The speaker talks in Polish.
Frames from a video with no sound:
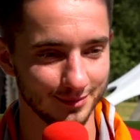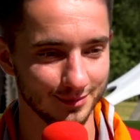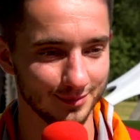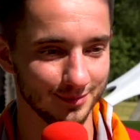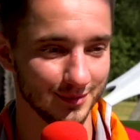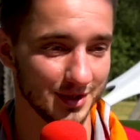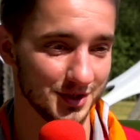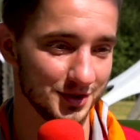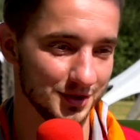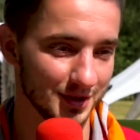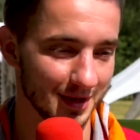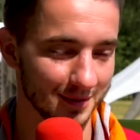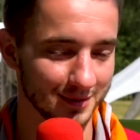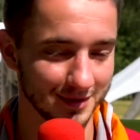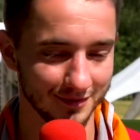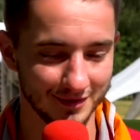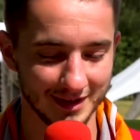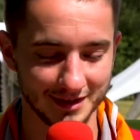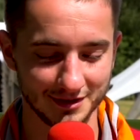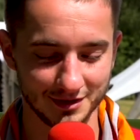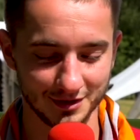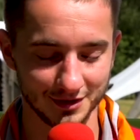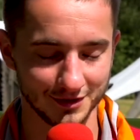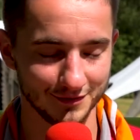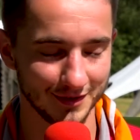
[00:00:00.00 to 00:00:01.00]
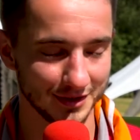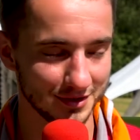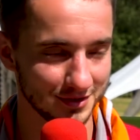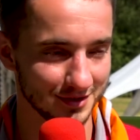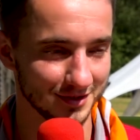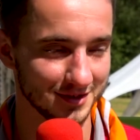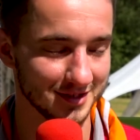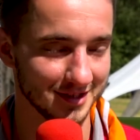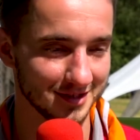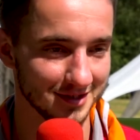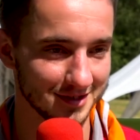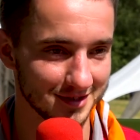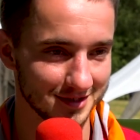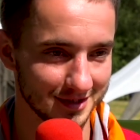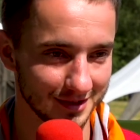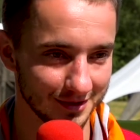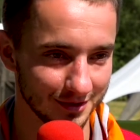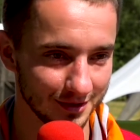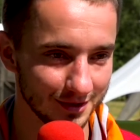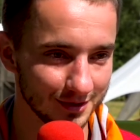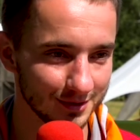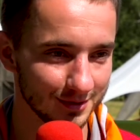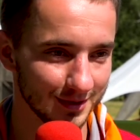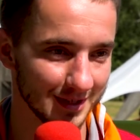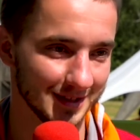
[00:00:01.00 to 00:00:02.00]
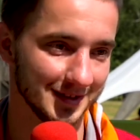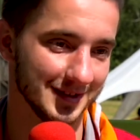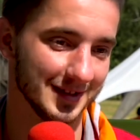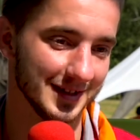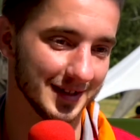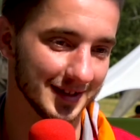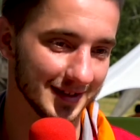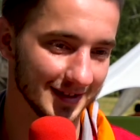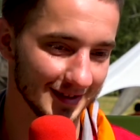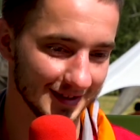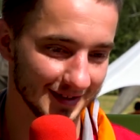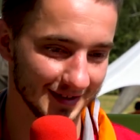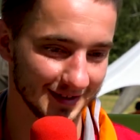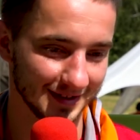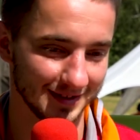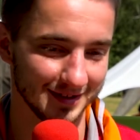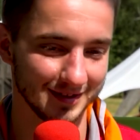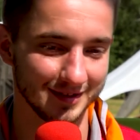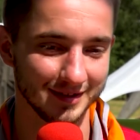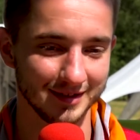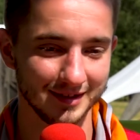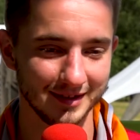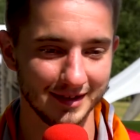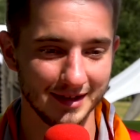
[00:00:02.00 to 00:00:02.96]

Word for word: Jeździłem na Watra od 2011 roku, jednak y,